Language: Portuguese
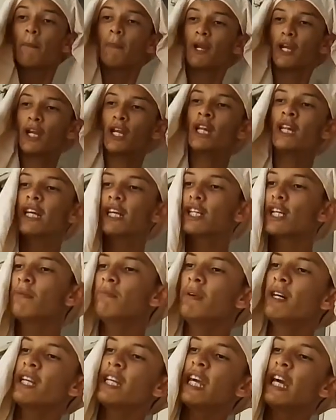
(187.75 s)
Menino, deixa
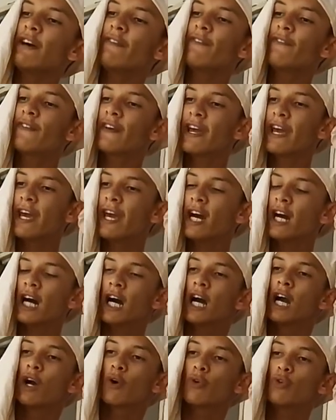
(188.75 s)
de mania
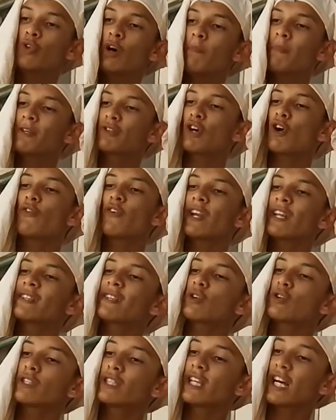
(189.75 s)
feia. Quando uma pessoa
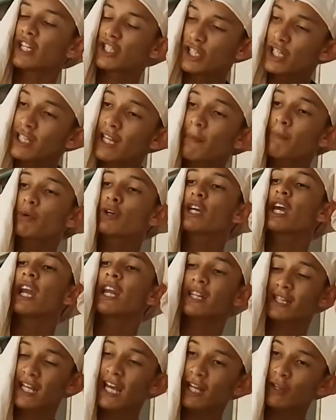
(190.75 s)
oferece essa coisa a gente, é porque
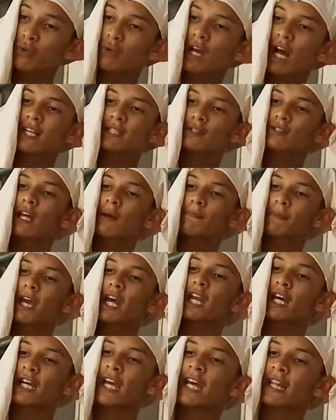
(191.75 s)
ela tem educação, não é
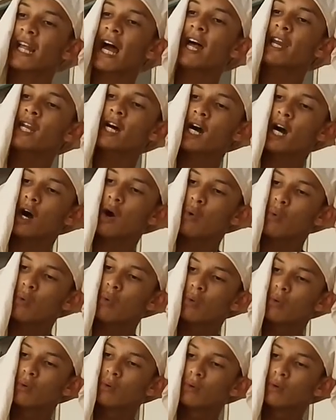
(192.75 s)
porque ela quer dar,
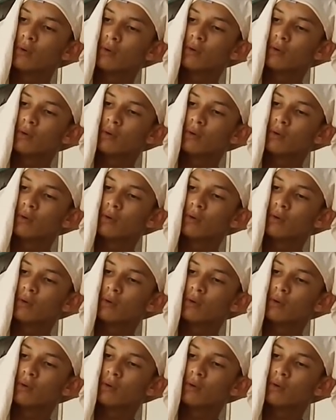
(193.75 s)
não.